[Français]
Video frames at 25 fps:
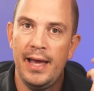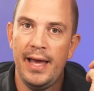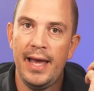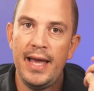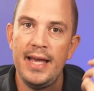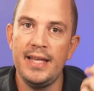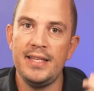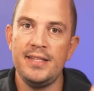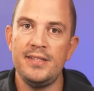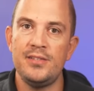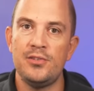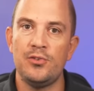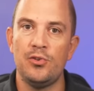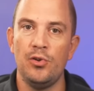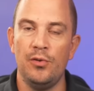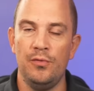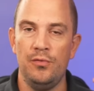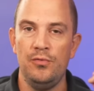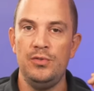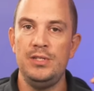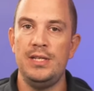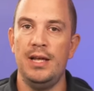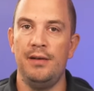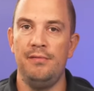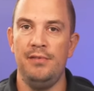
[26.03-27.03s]
Est-ce que
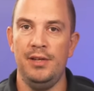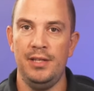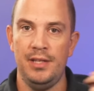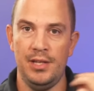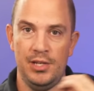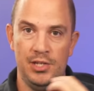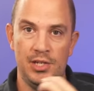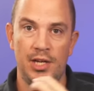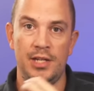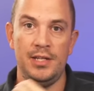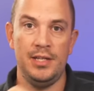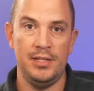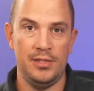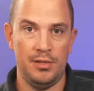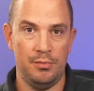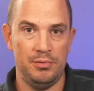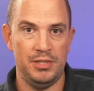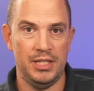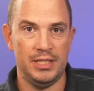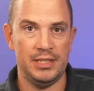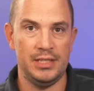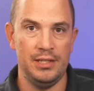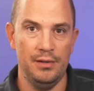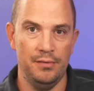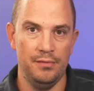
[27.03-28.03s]
vous avez déjà des
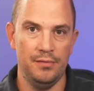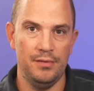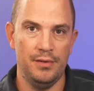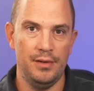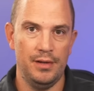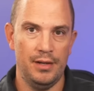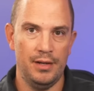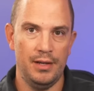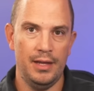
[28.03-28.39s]
objectifs